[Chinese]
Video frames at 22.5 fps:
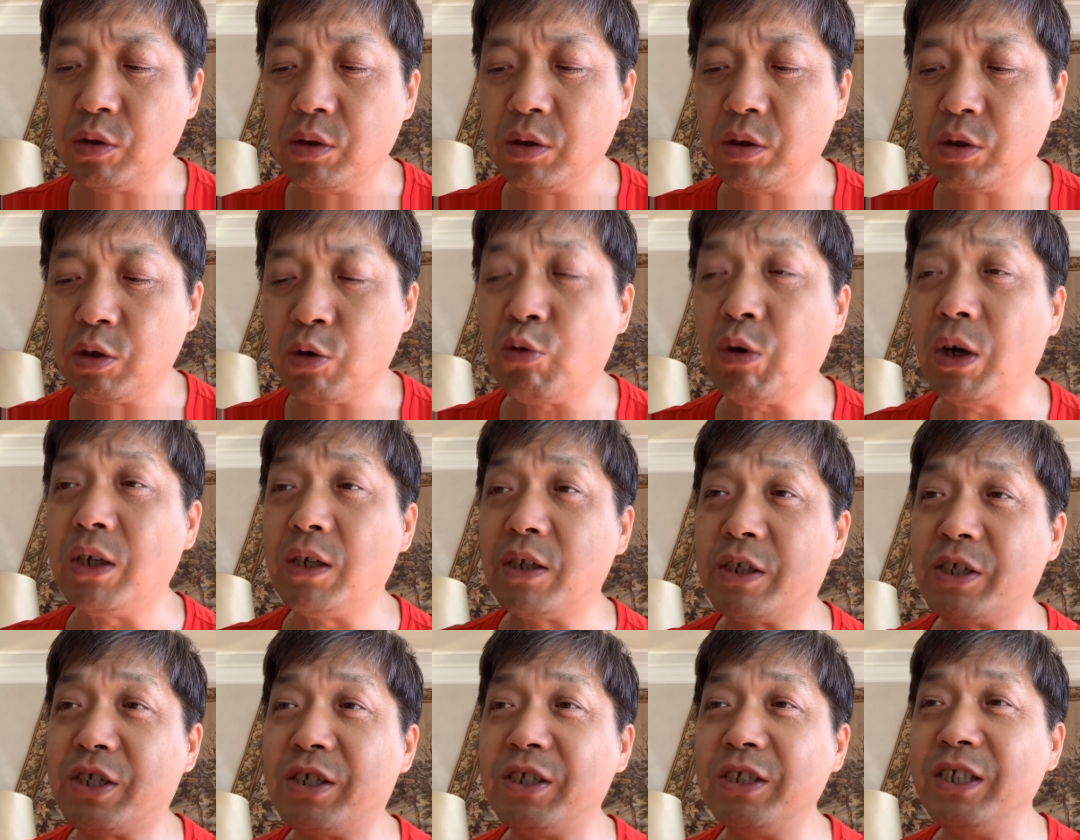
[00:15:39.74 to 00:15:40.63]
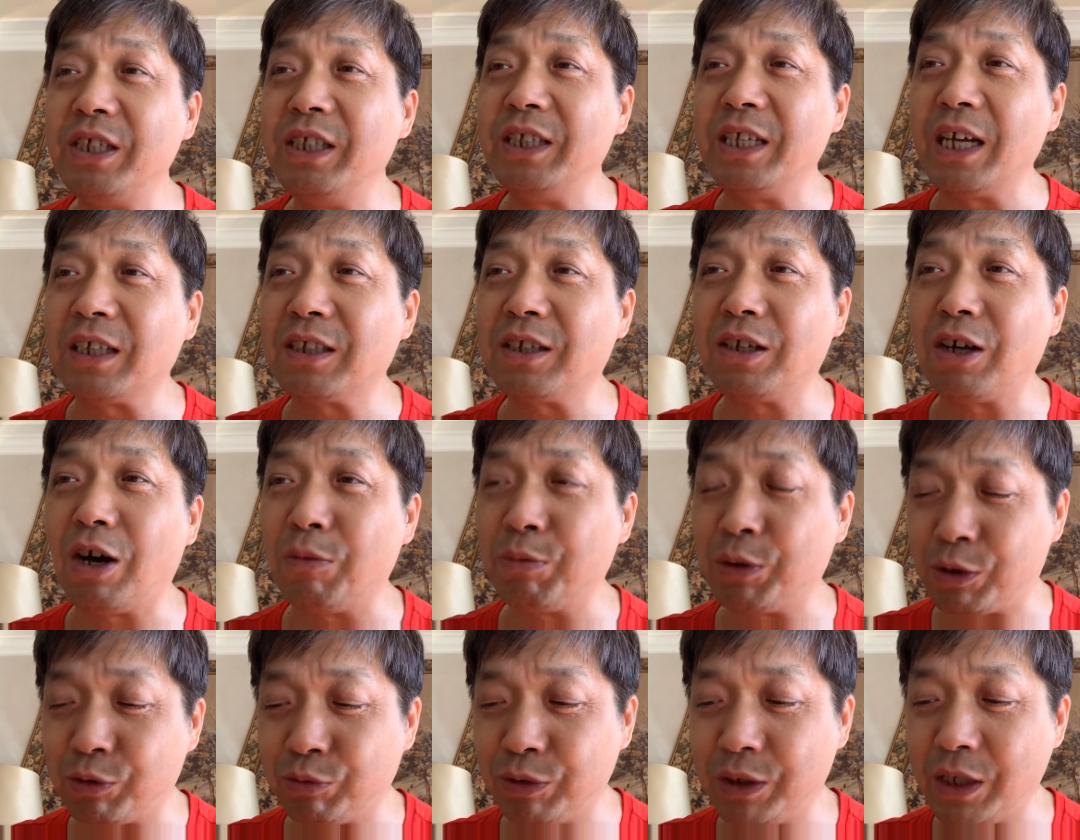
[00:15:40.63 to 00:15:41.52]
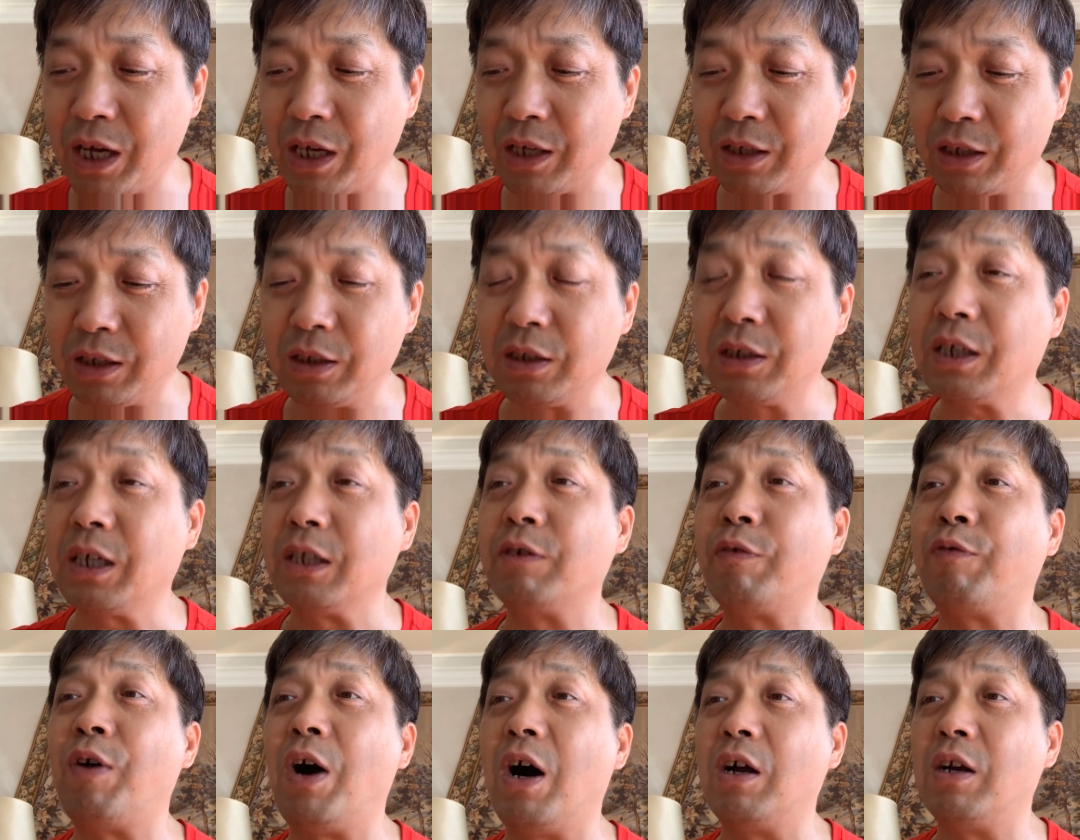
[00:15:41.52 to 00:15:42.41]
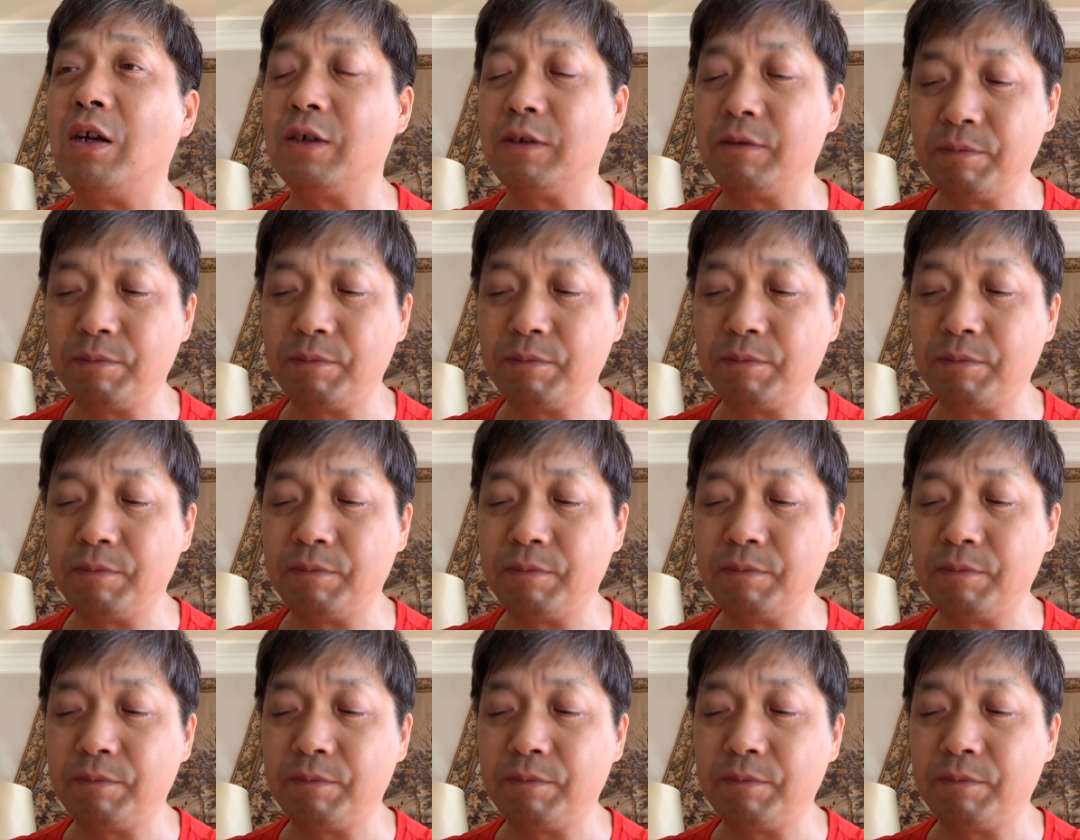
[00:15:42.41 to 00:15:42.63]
关了十一年，他老婆出现了，给他放了。